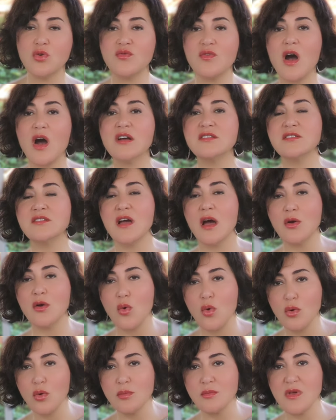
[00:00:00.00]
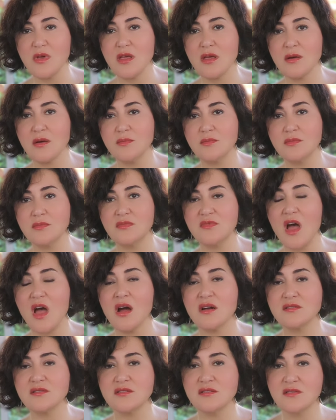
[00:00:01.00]
çok vaatkar olmayayım
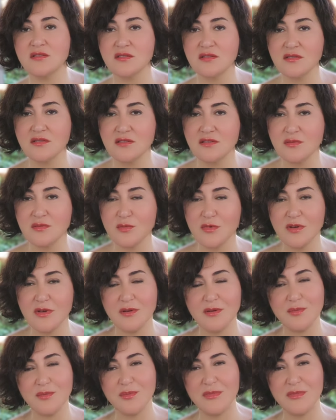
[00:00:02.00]
tarzımı